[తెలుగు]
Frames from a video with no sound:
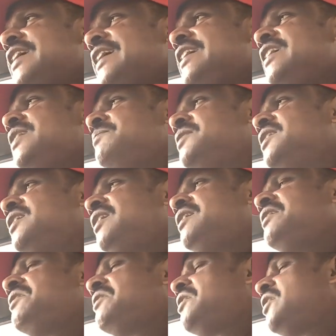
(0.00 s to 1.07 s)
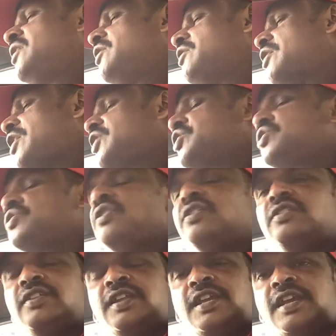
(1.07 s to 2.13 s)
ఐడియా మీద
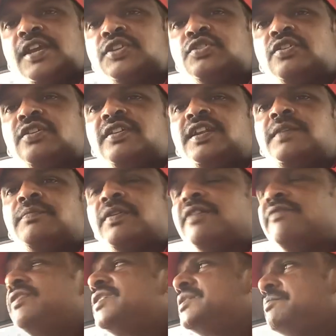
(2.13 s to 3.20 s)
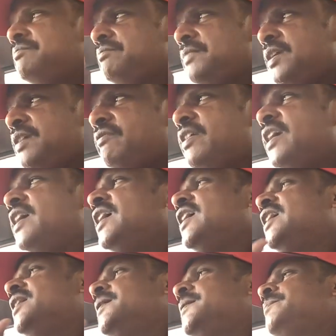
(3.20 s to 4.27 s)
ఎక్స్ట్రాడినరీ ఎక్స్ట్రాడినరీ ప్రాఫిట్స్ మీవే
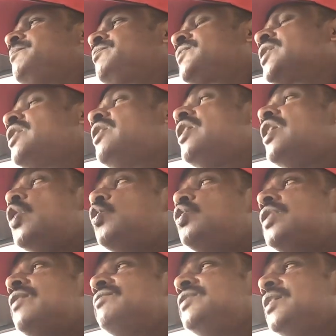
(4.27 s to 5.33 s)
అవుట్ ఆఫ్ ద